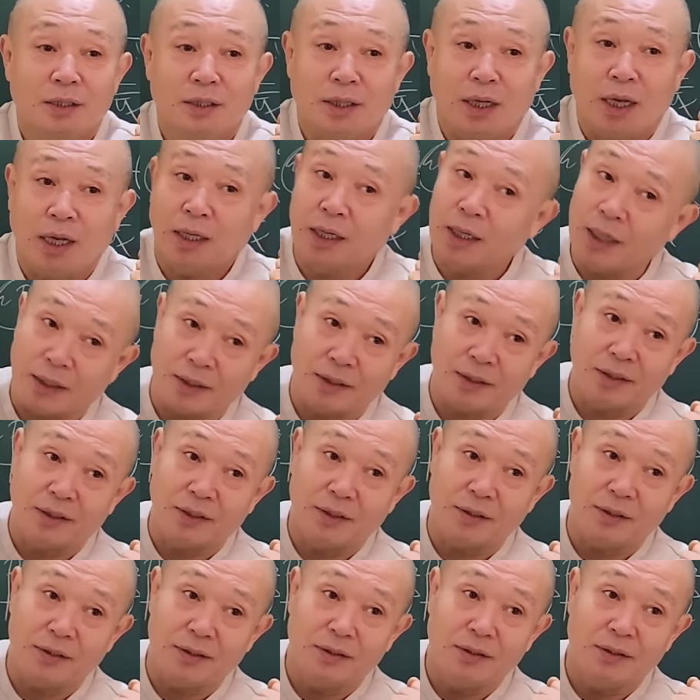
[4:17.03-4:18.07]
애기
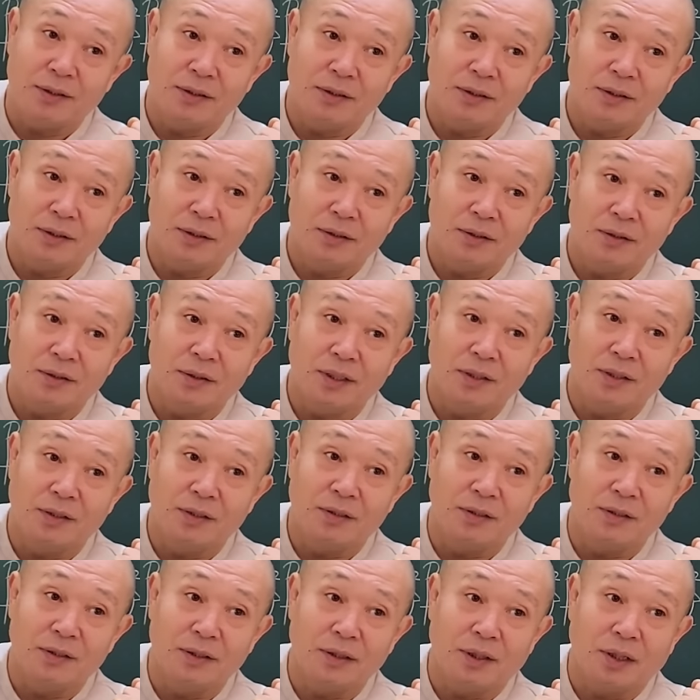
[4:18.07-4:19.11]
같은 게
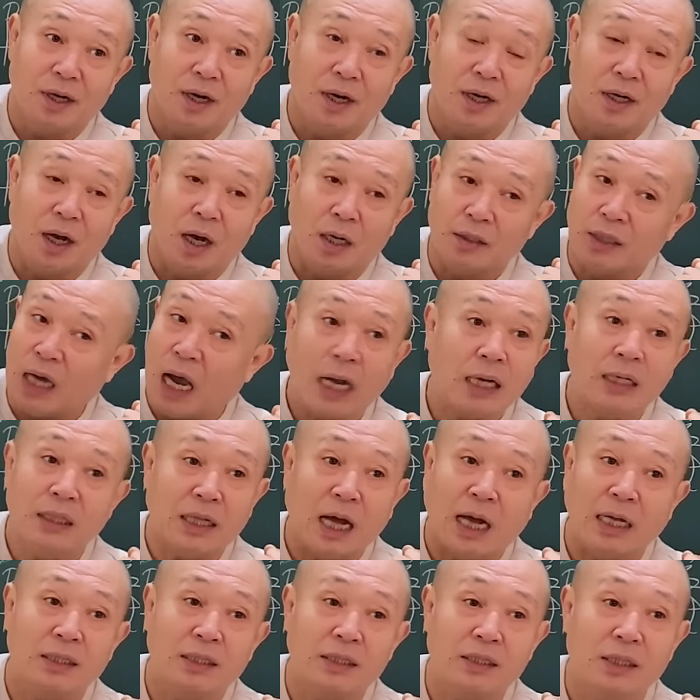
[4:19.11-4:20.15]
있으니까 아, 양인
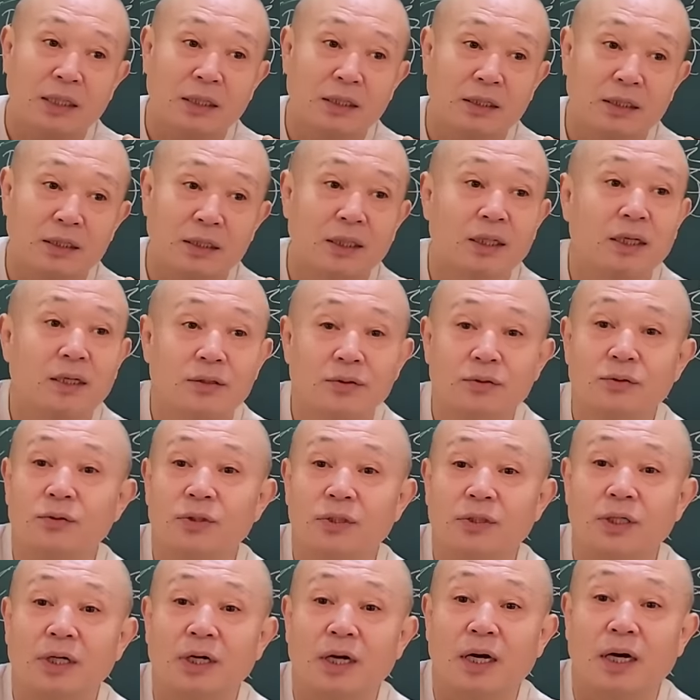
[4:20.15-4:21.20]
아니다 이렇게 생각할 수도
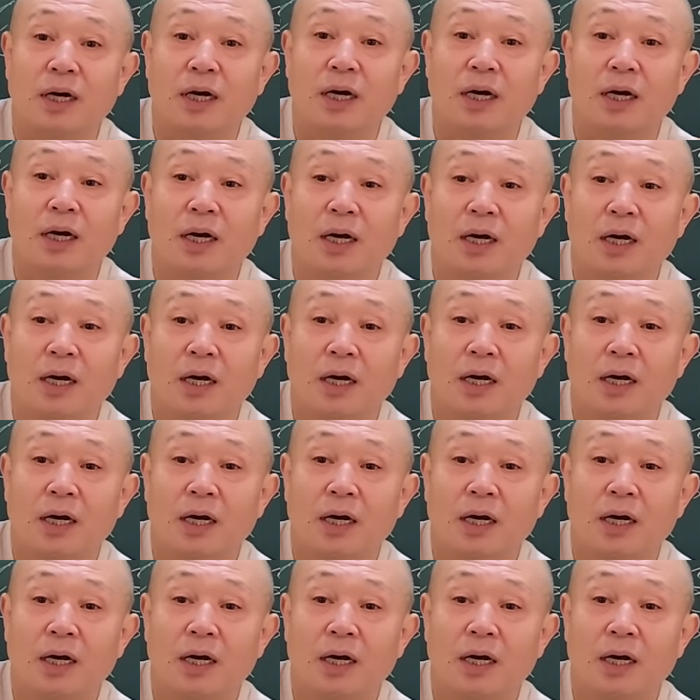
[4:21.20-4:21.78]
있잖아.